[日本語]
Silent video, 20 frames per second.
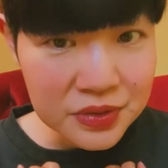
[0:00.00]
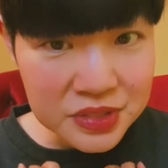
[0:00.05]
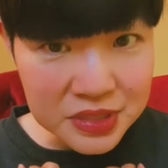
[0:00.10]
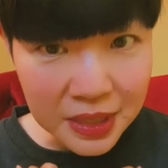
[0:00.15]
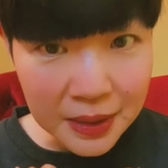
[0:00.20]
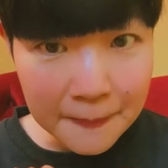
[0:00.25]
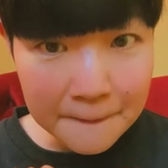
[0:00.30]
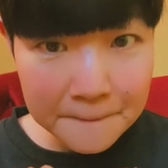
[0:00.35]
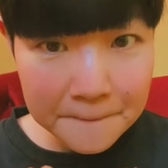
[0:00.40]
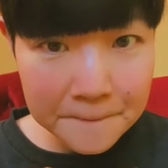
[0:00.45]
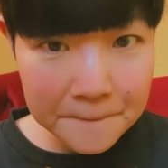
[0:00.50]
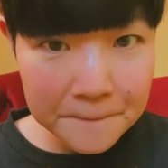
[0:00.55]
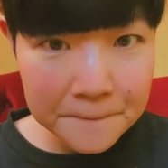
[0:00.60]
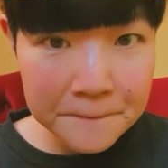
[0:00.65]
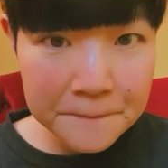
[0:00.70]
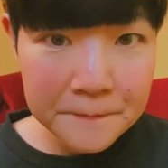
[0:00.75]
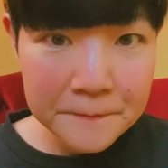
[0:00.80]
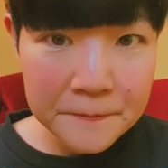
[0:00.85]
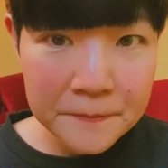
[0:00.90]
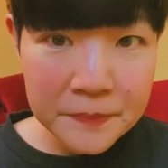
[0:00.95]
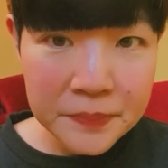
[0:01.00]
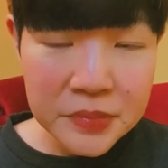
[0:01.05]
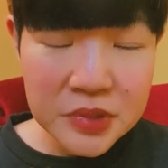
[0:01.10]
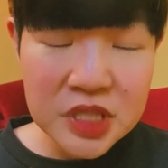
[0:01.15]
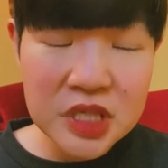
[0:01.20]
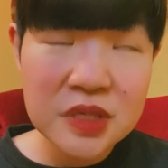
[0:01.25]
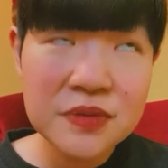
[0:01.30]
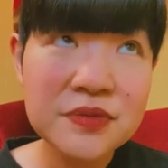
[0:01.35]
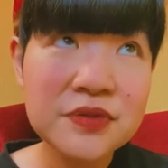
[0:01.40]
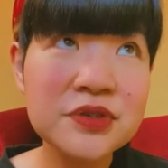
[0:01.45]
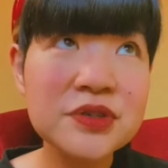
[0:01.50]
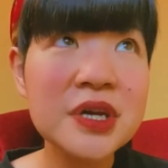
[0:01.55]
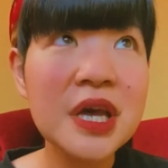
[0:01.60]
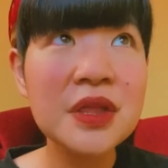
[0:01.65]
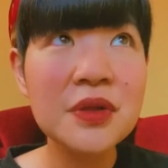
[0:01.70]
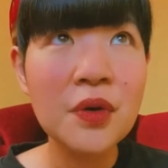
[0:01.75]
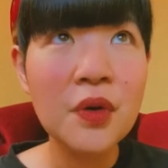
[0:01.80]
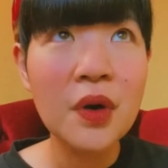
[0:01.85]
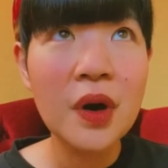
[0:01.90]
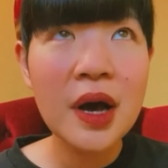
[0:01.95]
自分への愛
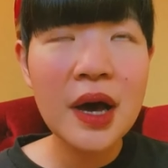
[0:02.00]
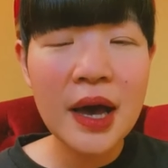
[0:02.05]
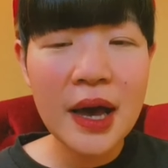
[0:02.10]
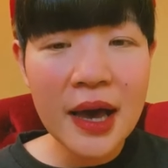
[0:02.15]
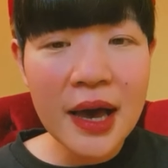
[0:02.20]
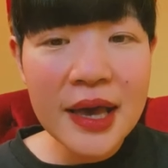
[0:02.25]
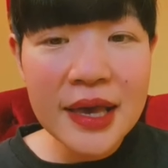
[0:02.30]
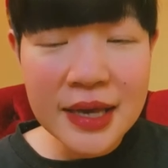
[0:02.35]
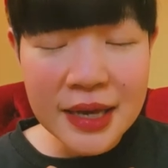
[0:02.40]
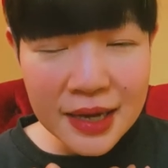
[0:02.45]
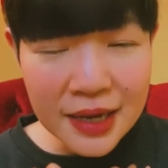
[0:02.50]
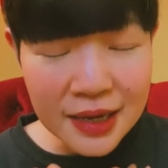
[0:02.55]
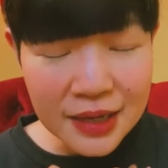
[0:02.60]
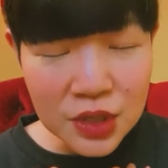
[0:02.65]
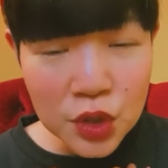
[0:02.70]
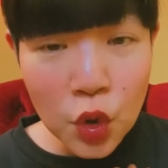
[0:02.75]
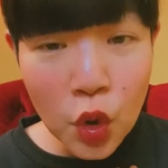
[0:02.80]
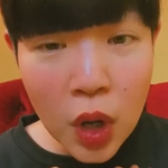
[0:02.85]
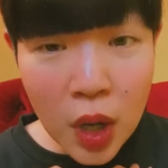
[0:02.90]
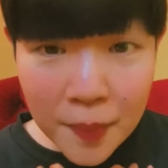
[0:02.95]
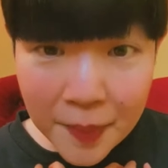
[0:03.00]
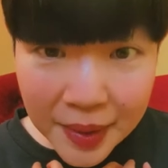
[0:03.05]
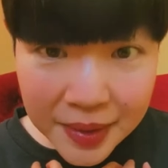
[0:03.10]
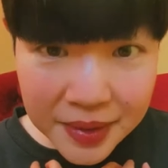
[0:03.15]
が弱まっている証。